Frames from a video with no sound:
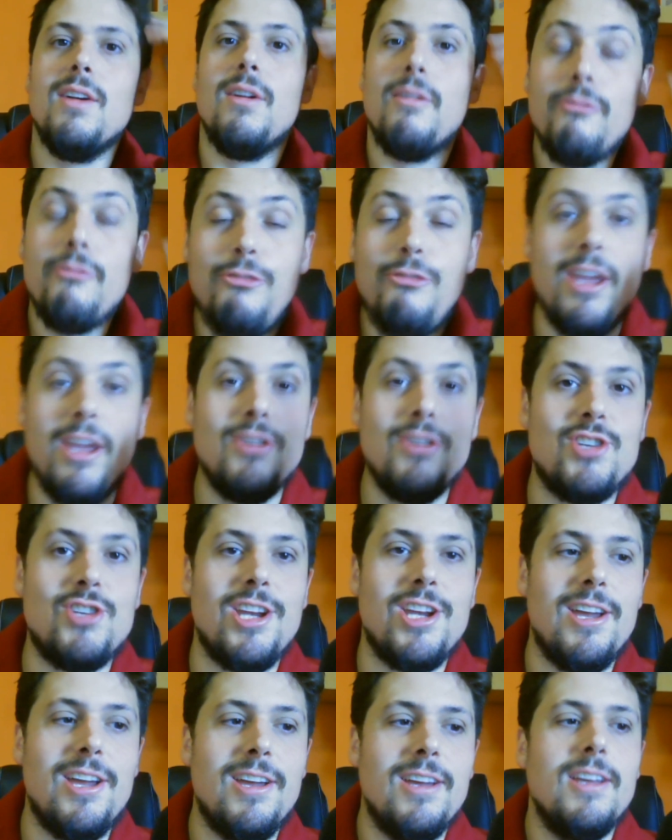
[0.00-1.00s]

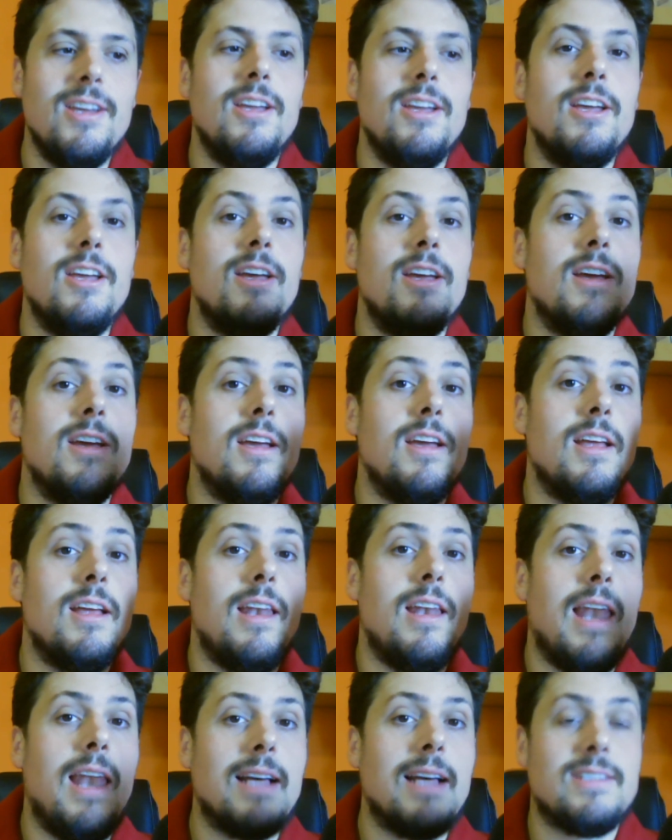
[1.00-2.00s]
vince
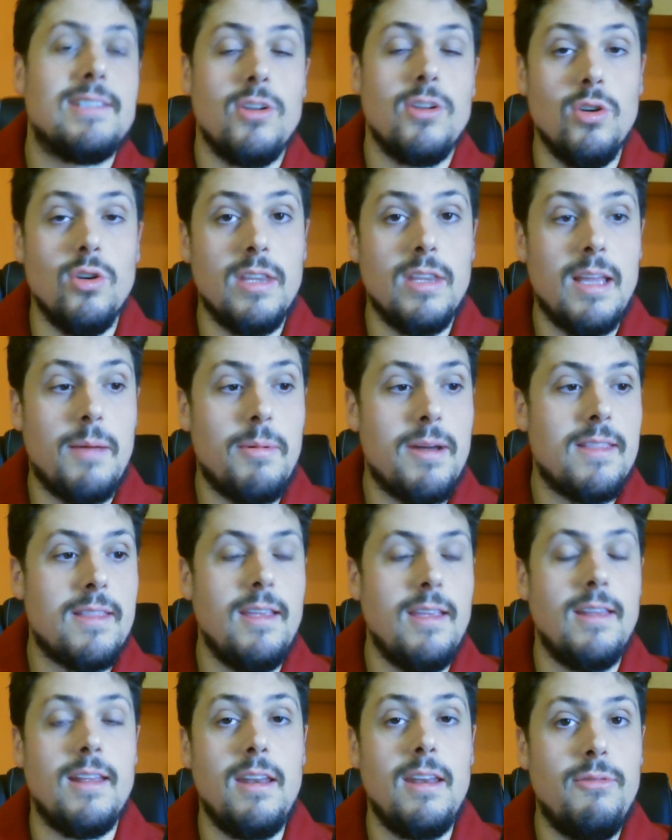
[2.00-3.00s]
la seconda
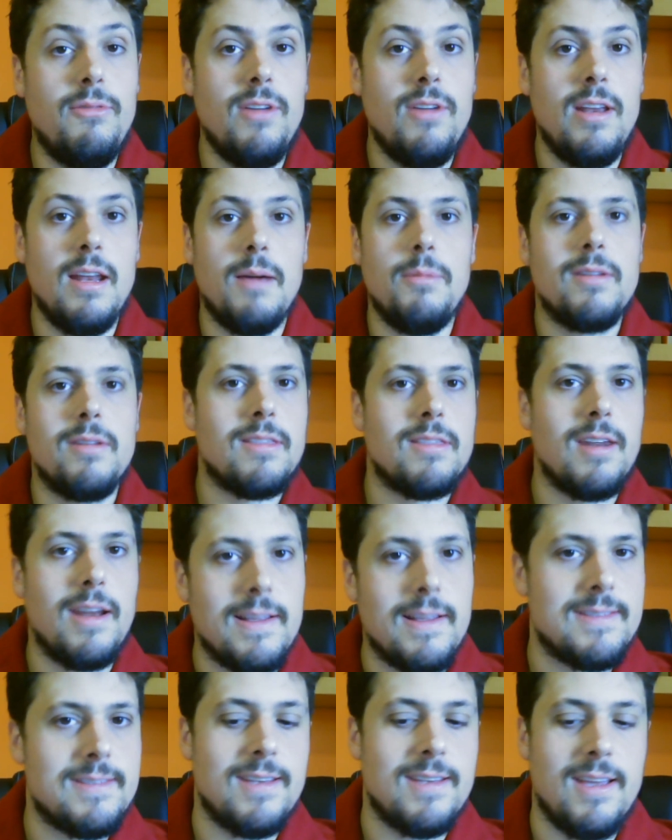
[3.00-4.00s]
partita di fila per
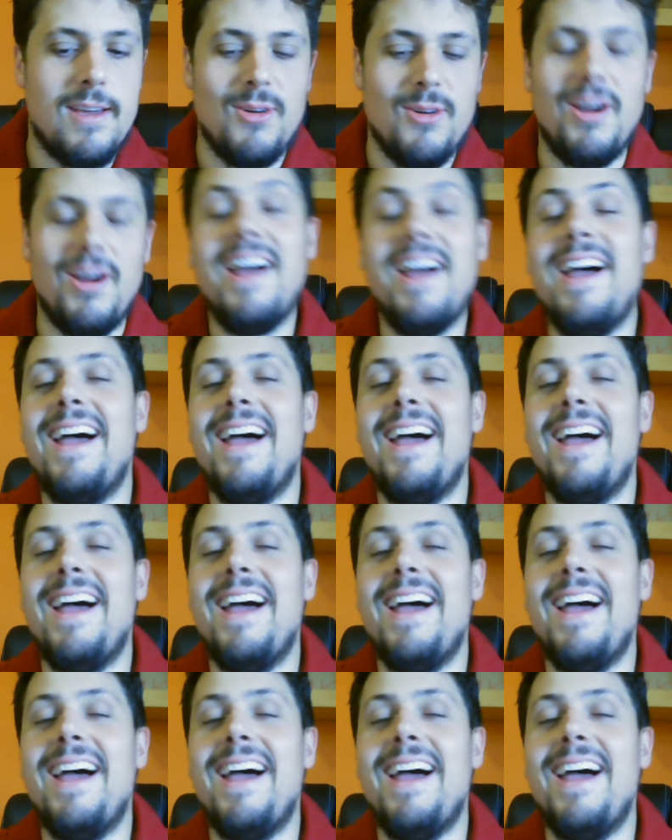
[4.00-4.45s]
3-0.